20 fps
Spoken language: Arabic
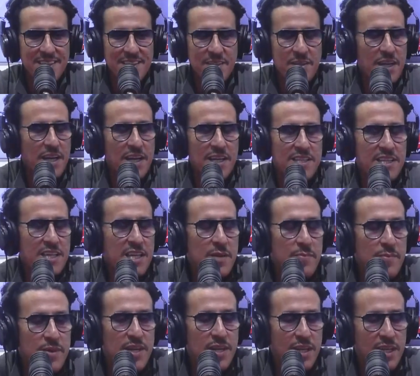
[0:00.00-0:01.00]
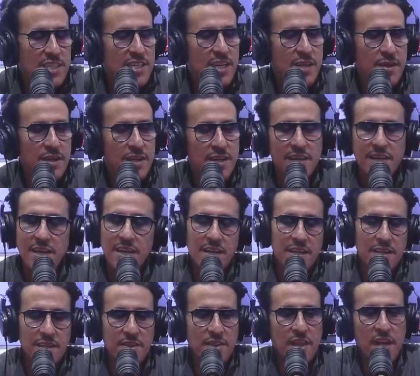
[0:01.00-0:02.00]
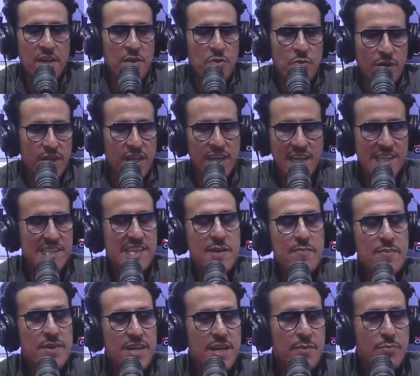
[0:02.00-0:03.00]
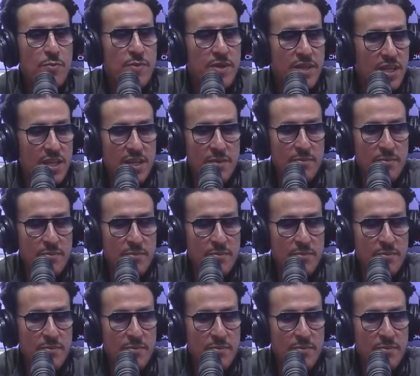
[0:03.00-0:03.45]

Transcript: قلتي لي منين قلتي الله ينورك قلتي لي منين ابو مهدي